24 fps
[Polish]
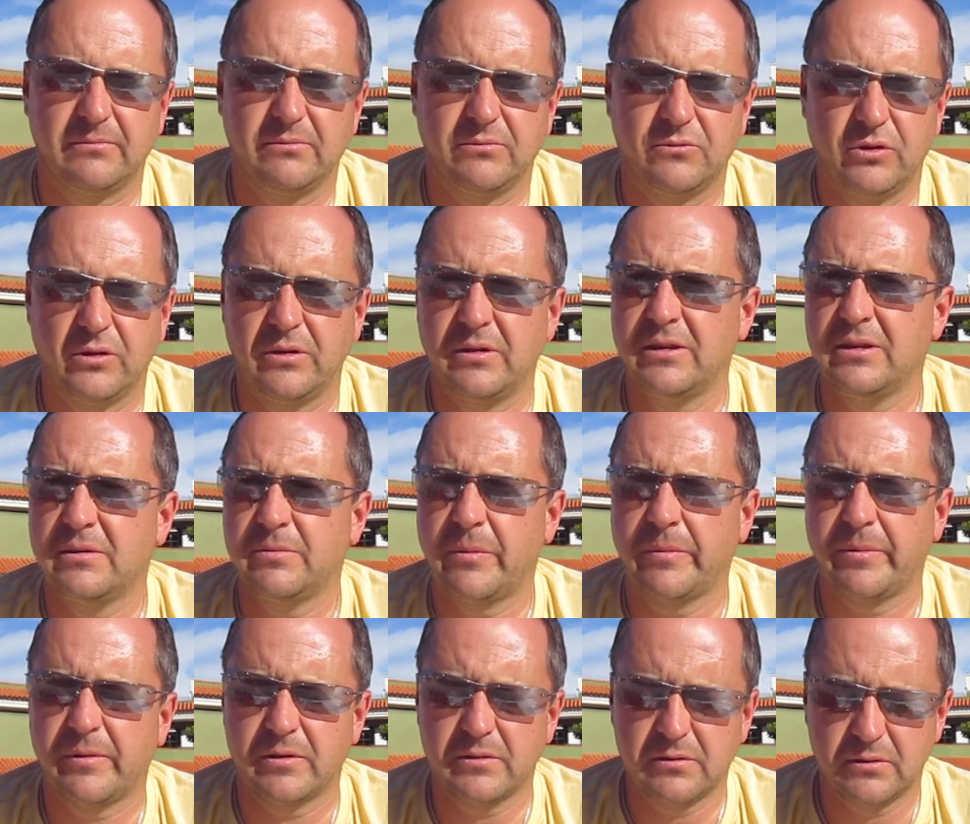To jest po
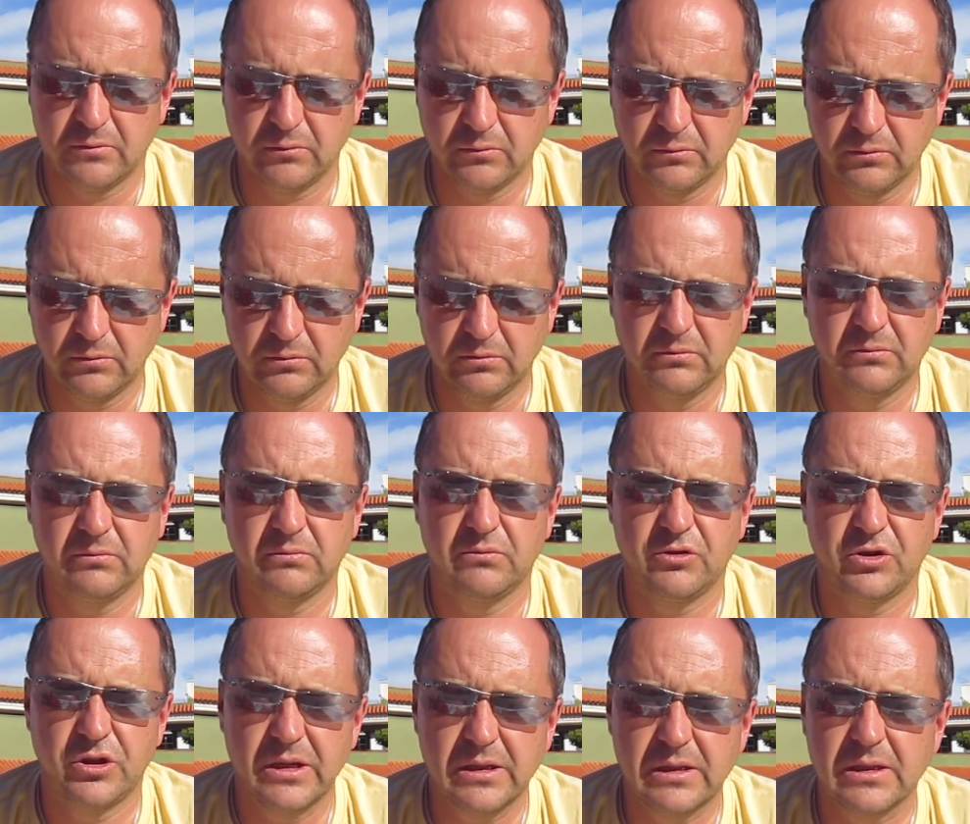prostu
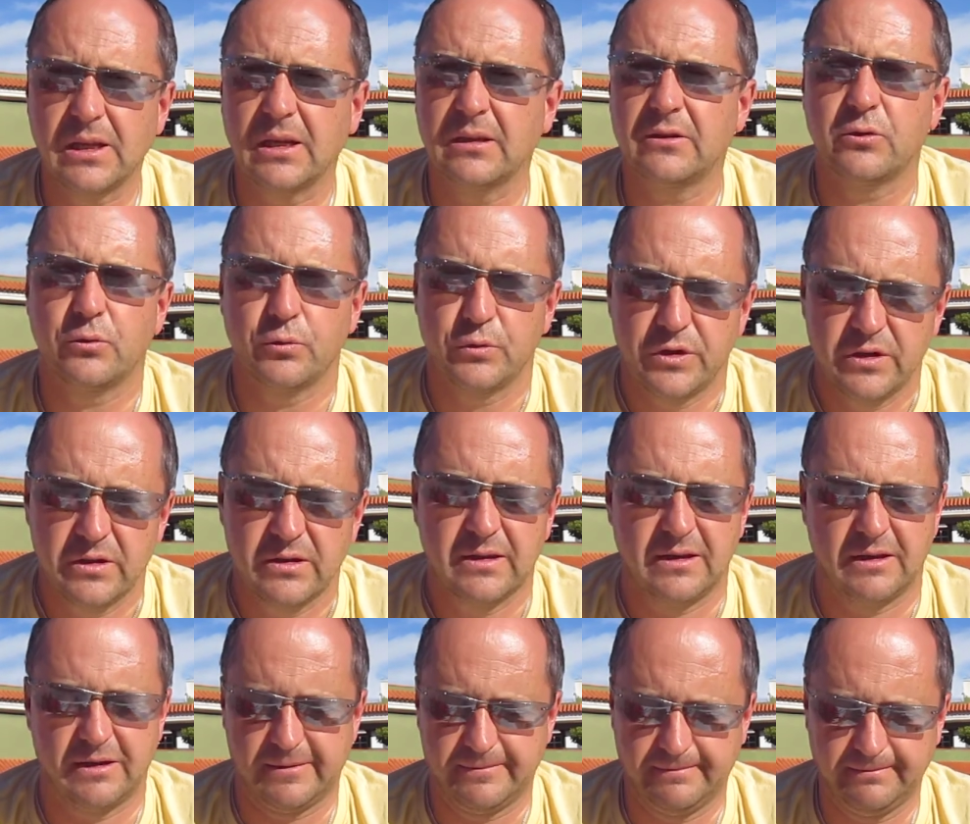czysta
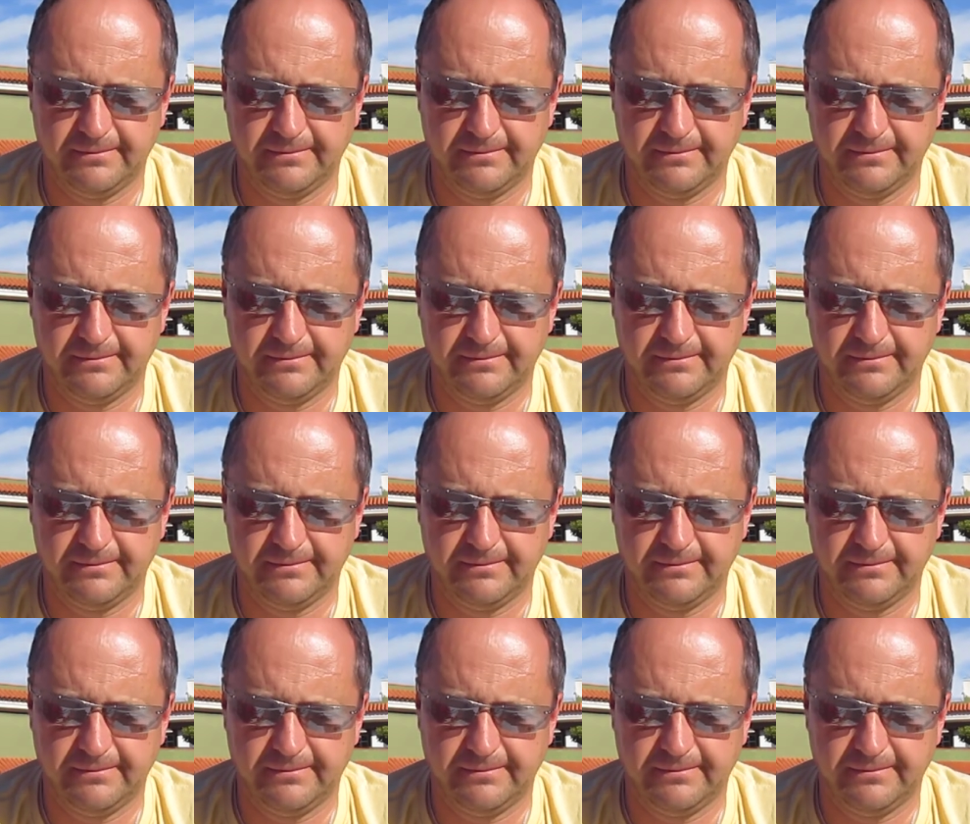trucizna.